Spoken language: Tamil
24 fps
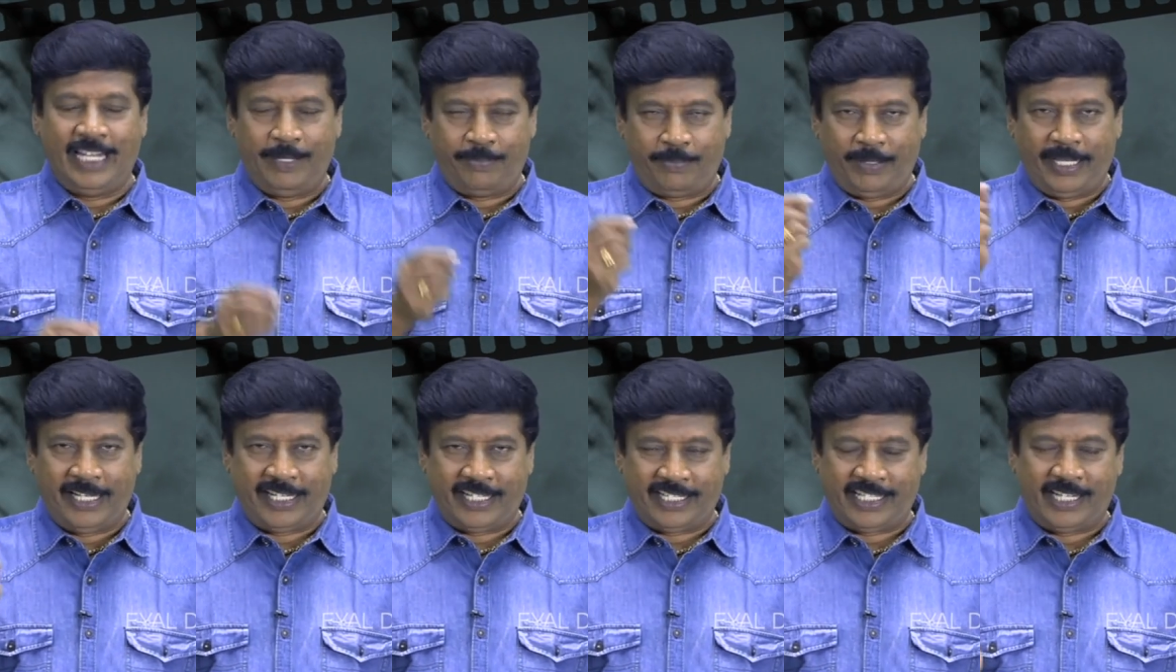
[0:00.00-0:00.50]

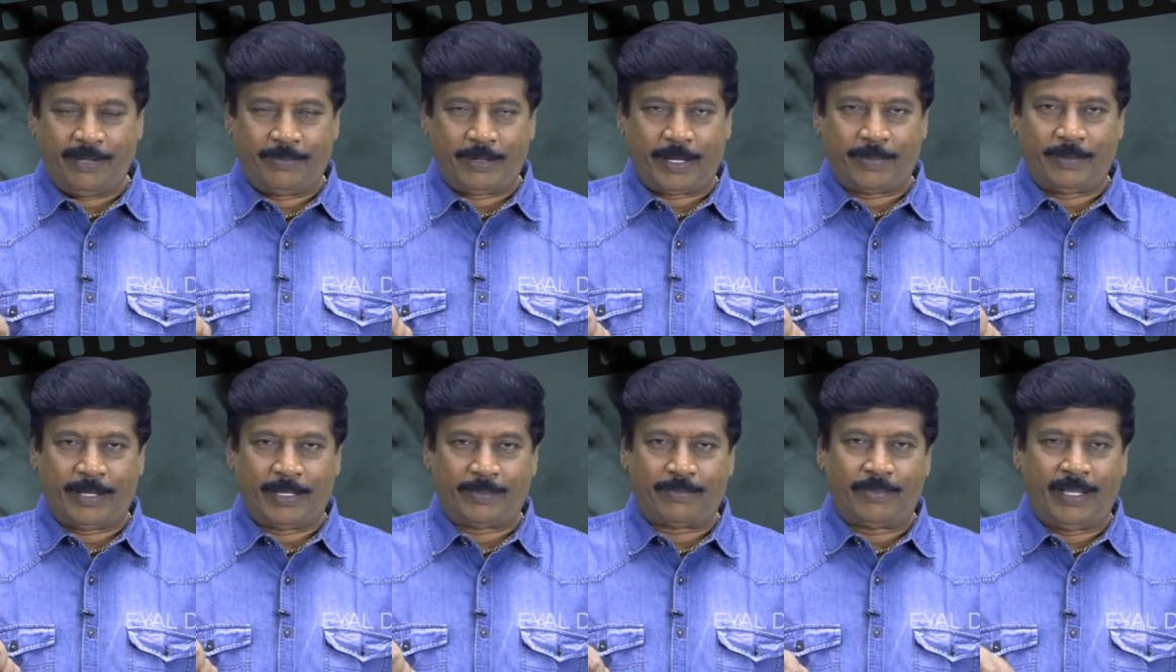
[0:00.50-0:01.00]
எப்படி கிருஷ்ண
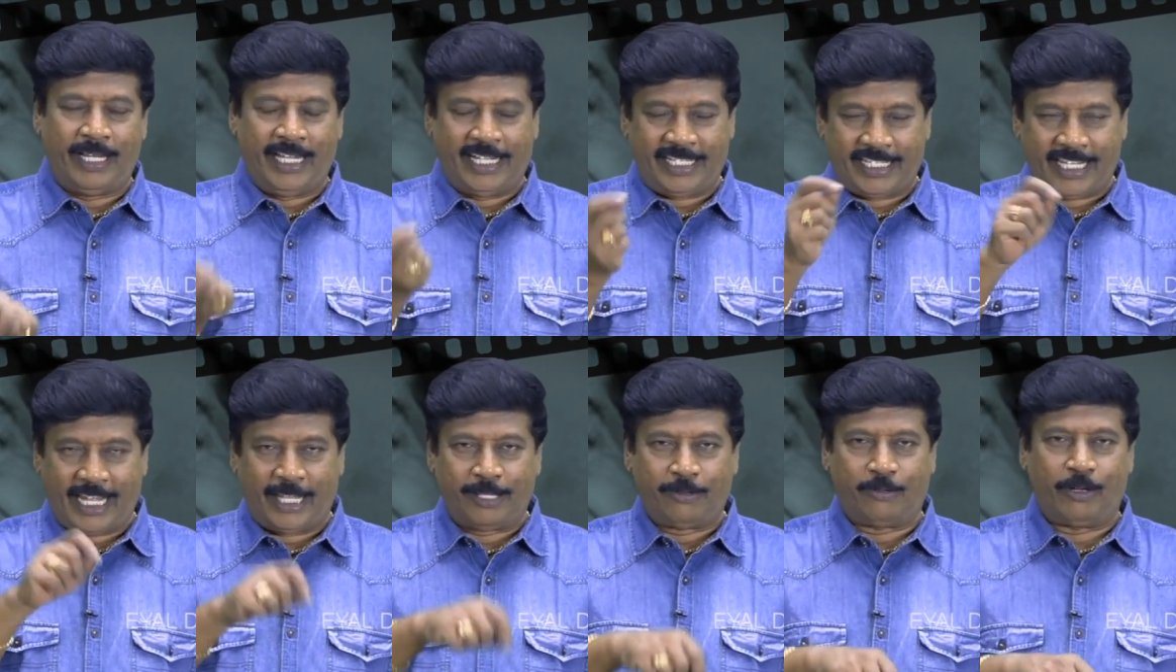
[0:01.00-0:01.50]
பரமாத்மா
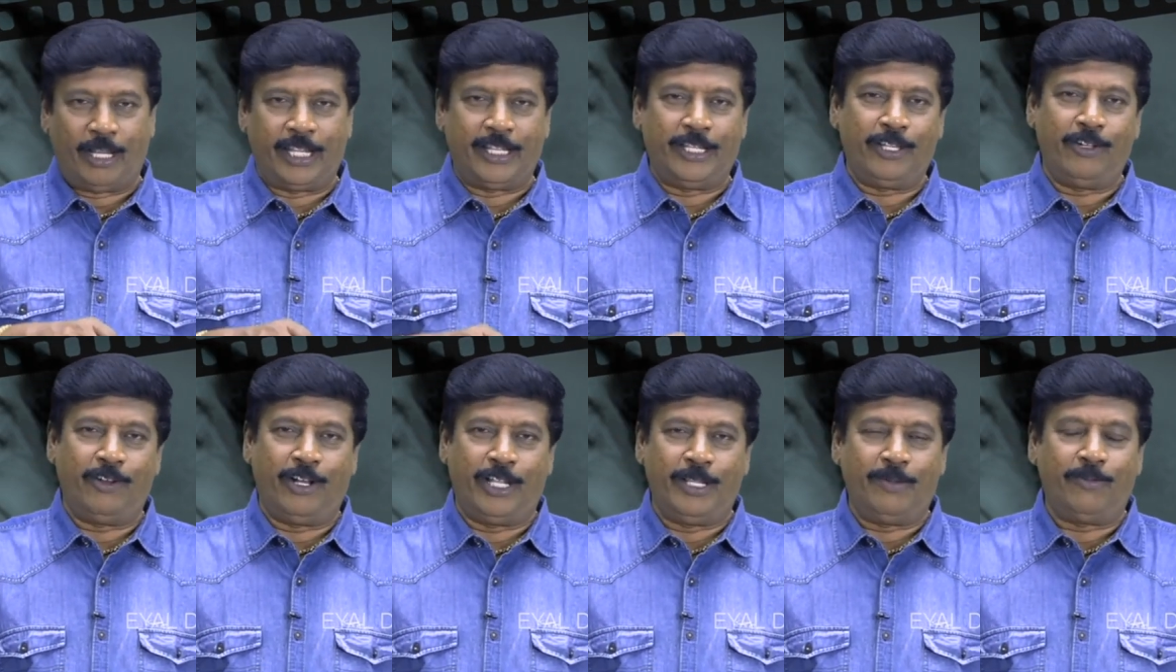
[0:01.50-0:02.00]
எட்டாவது
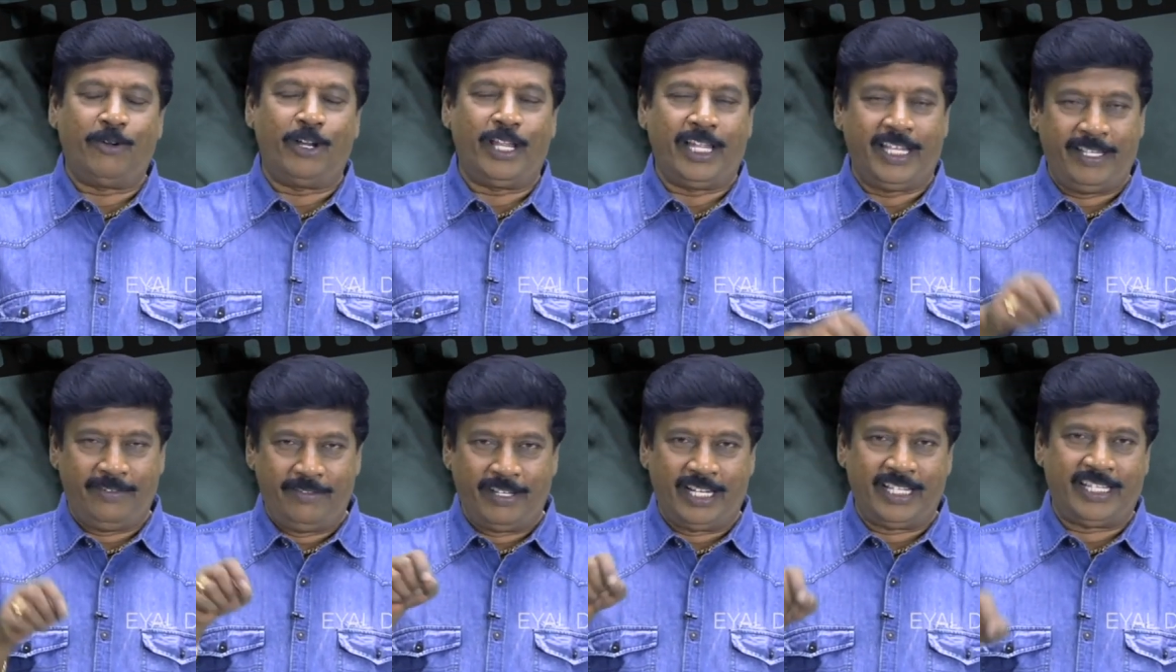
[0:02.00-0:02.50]
குழந்தையோ அதுபோல்
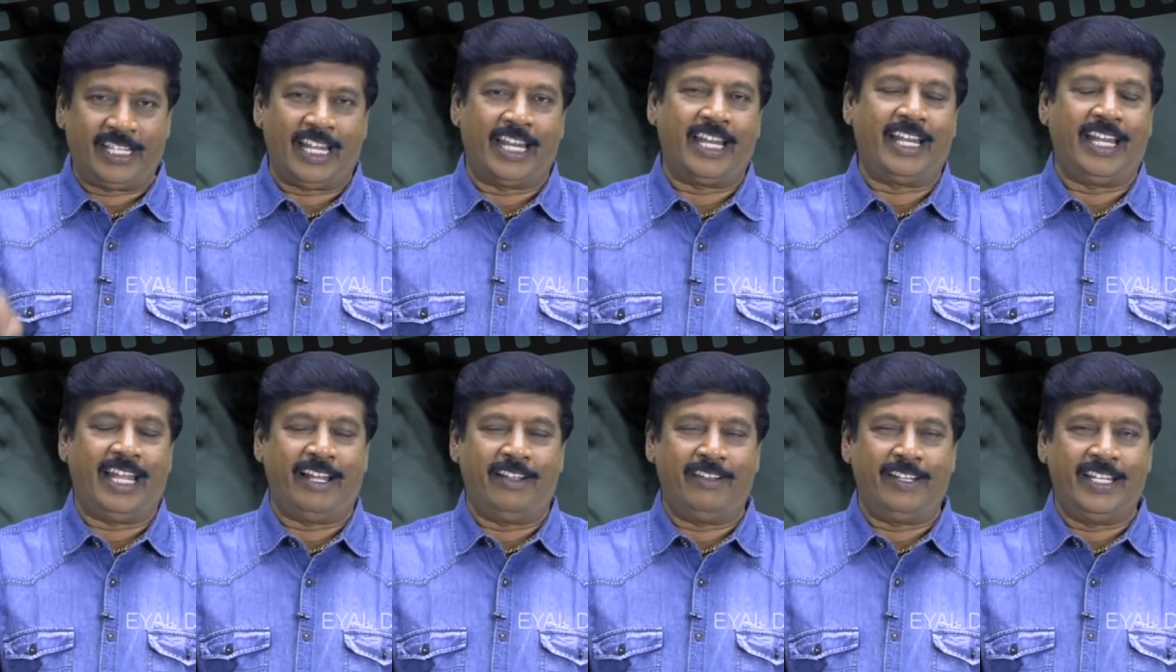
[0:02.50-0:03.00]
இவர்
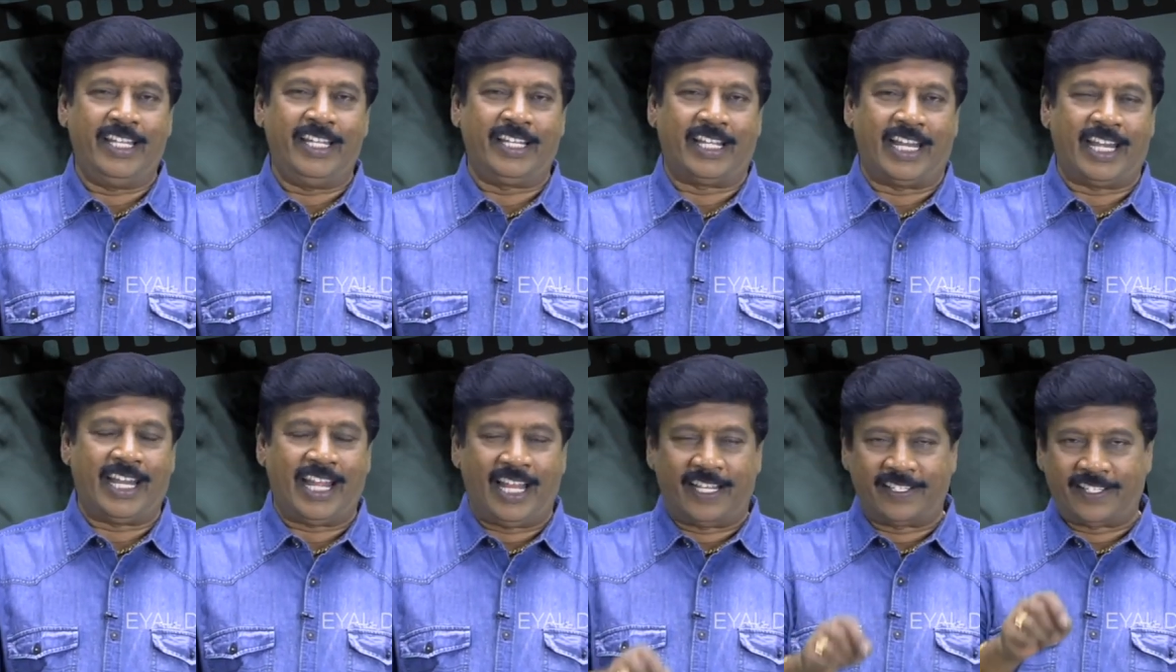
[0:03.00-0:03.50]
தன்னை வந்து
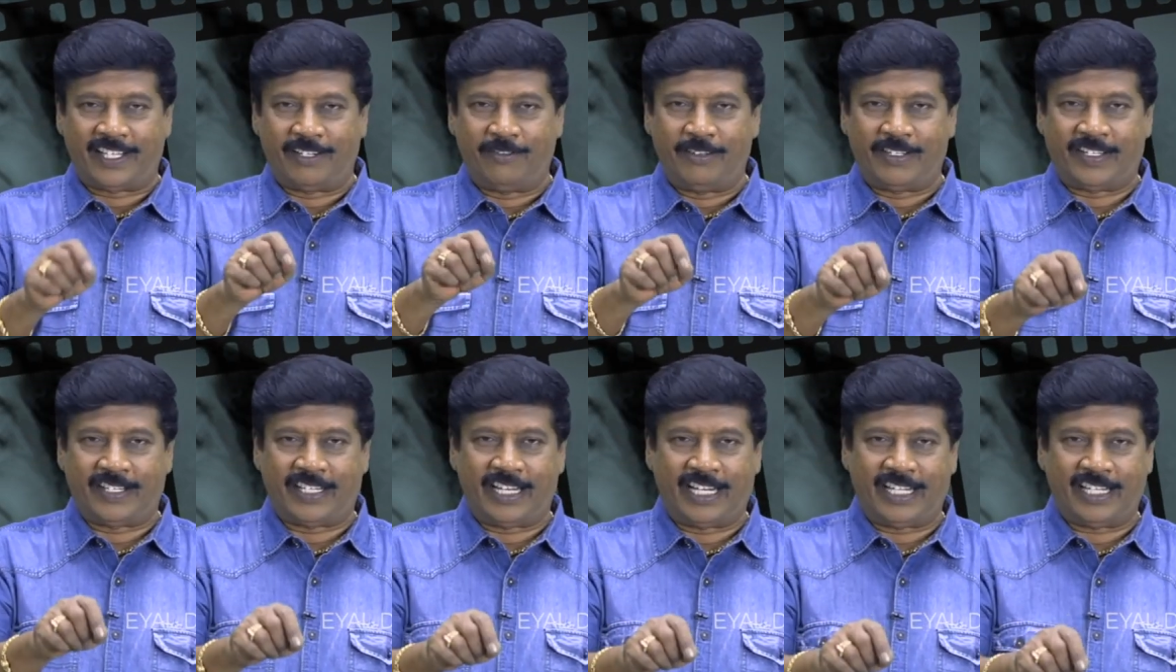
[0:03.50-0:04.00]
கண்ணாசனம்
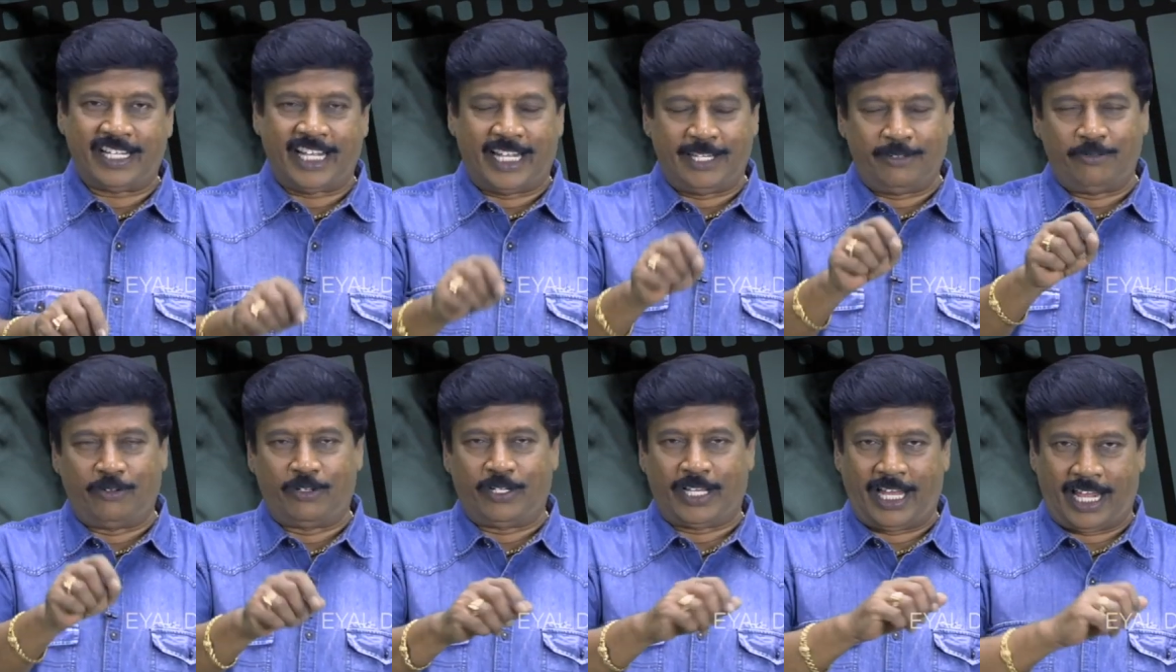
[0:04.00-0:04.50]
வச்சுக்கிறதுக்கு
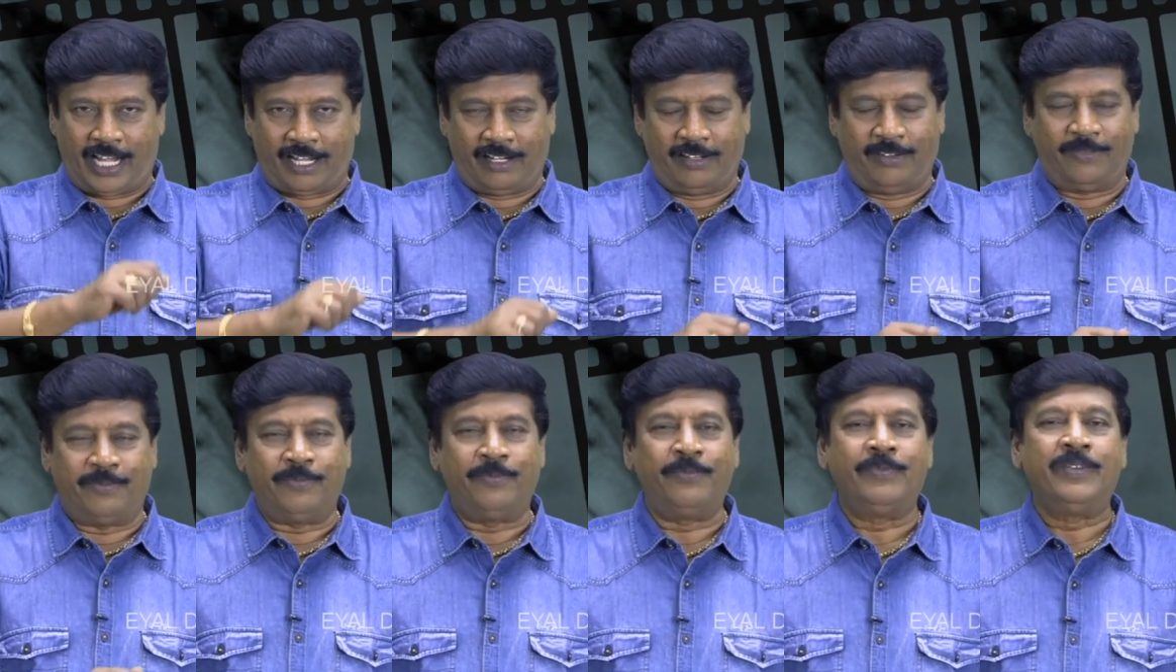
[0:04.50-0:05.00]
அது ஒரு
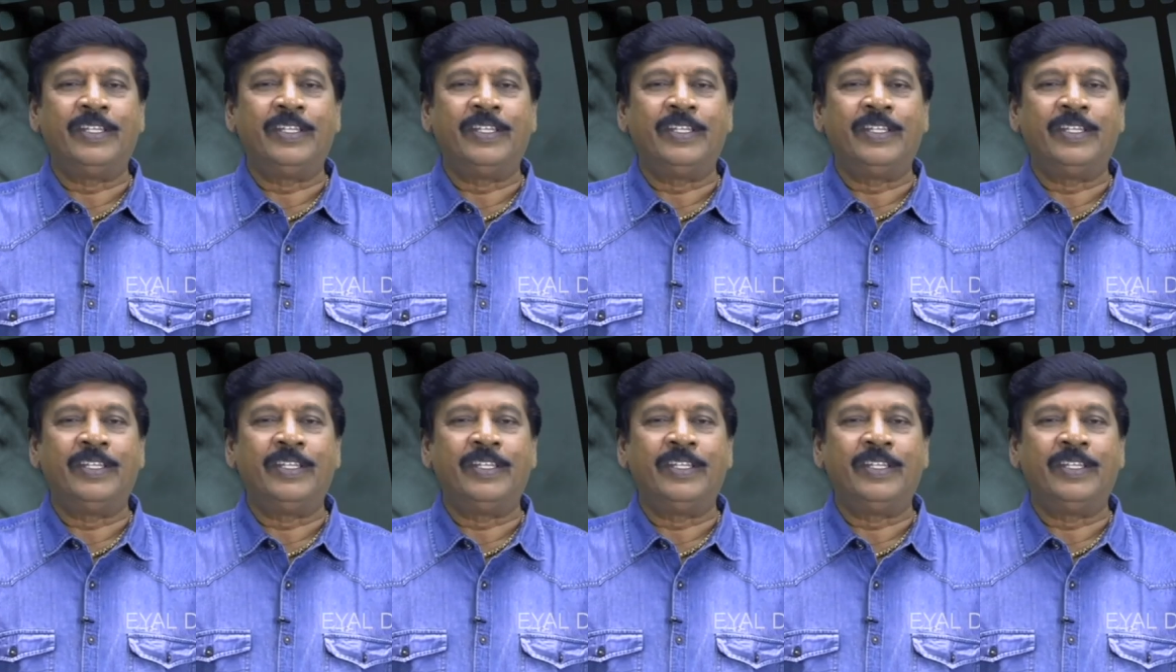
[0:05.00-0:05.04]
காரணம்